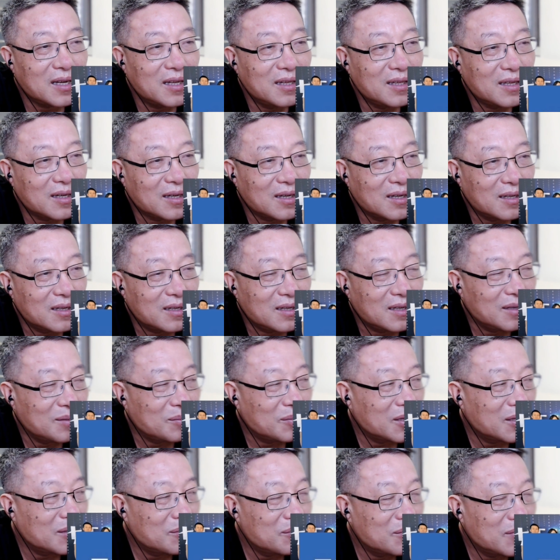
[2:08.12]
那个里
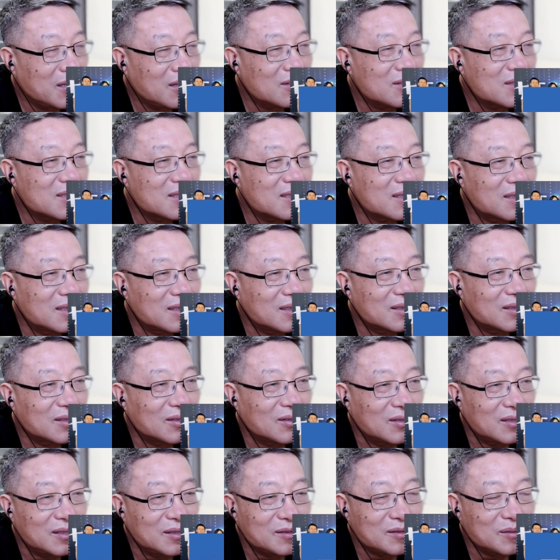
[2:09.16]
面没有死的时
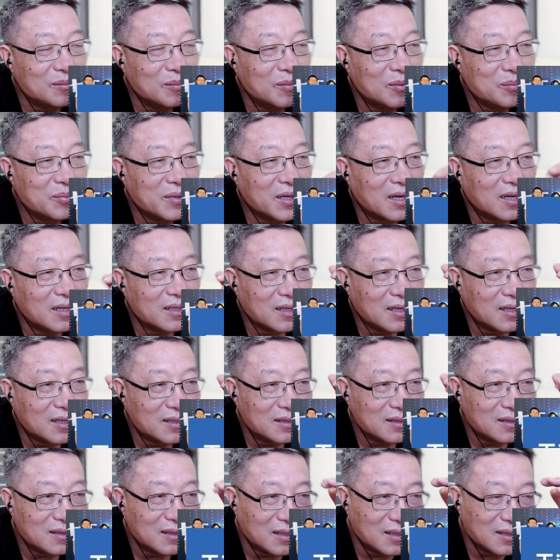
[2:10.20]
候，你怎么不让他
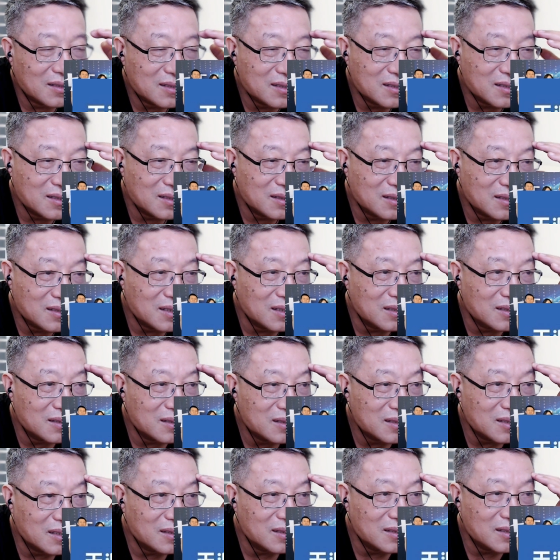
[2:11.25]
啊升升
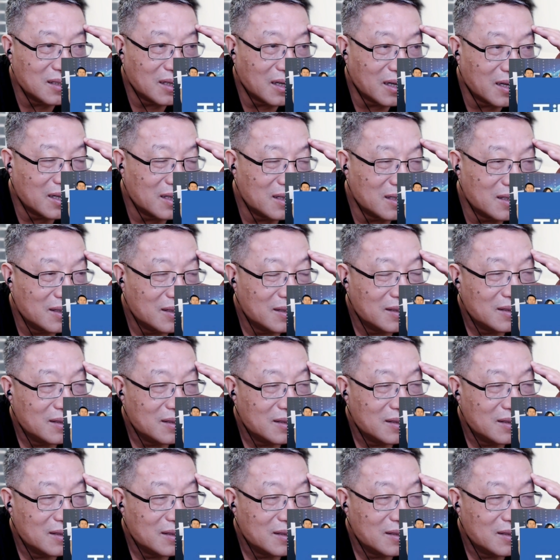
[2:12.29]
升起来的，